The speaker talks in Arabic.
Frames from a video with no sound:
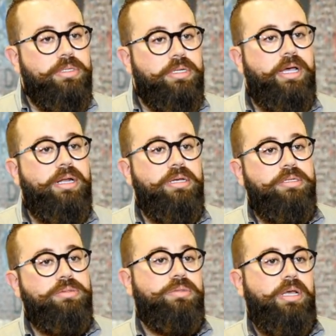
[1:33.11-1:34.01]

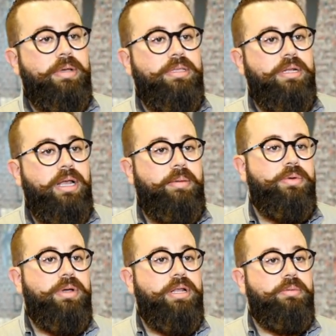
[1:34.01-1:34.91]
الكرز وطابات
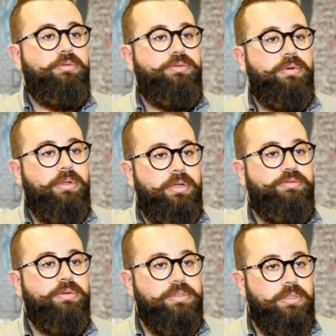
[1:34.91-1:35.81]
اللحمه وعليها من فوق
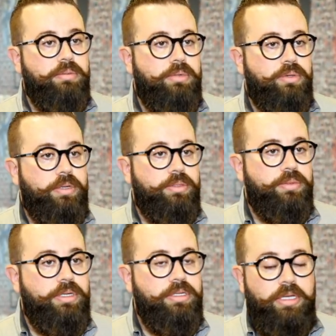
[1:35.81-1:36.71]
القرفه والصنوبر
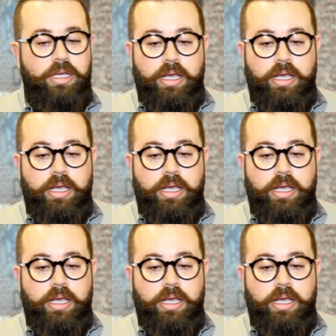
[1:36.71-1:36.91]
والبقدونس